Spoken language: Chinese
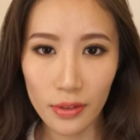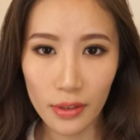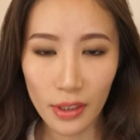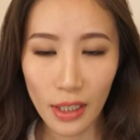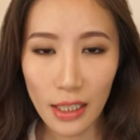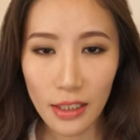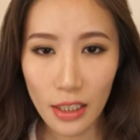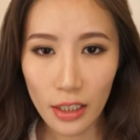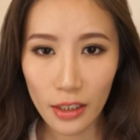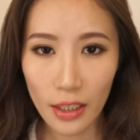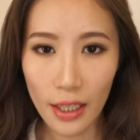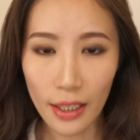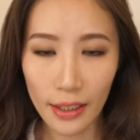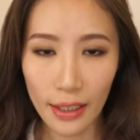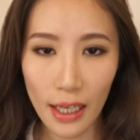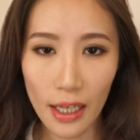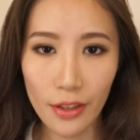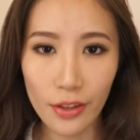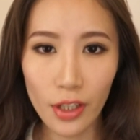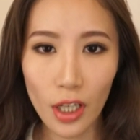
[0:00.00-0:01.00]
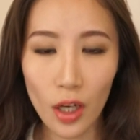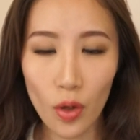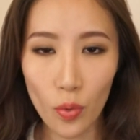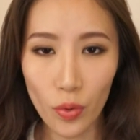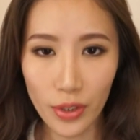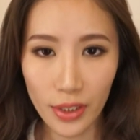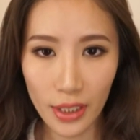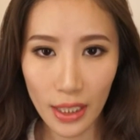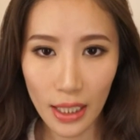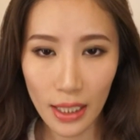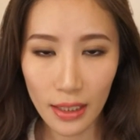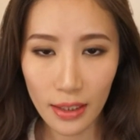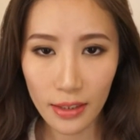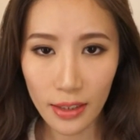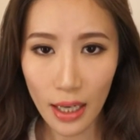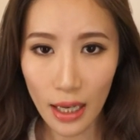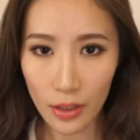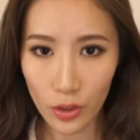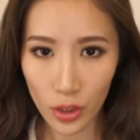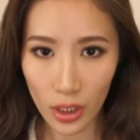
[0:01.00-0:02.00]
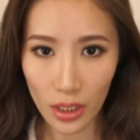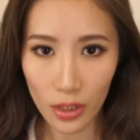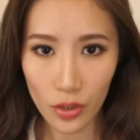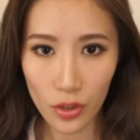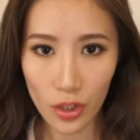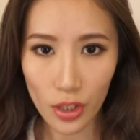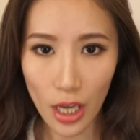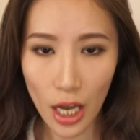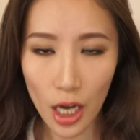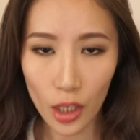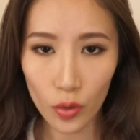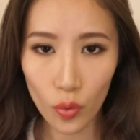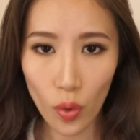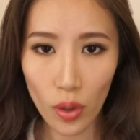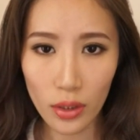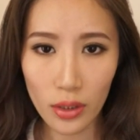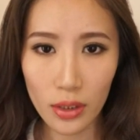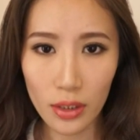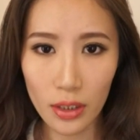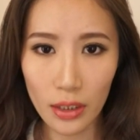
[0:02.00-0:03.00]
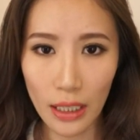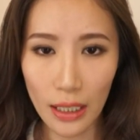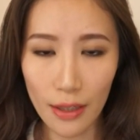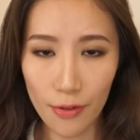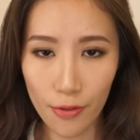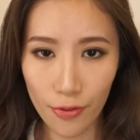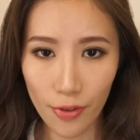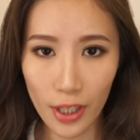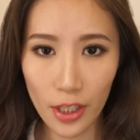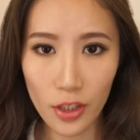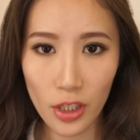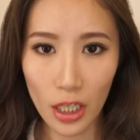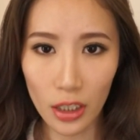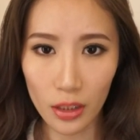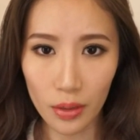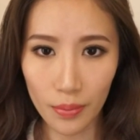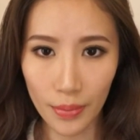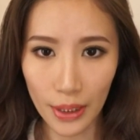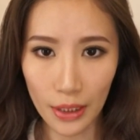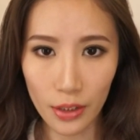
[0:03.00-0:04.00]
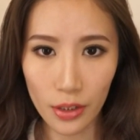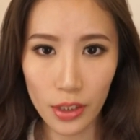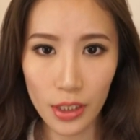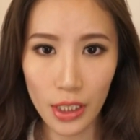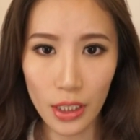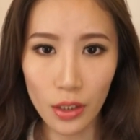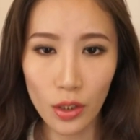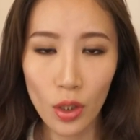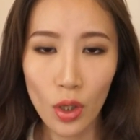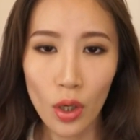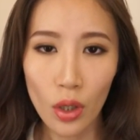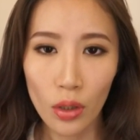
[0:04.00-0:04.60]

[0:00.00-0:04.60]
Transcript: 大家可以看到，我现在擦这一支啊，光泽感非常的明显。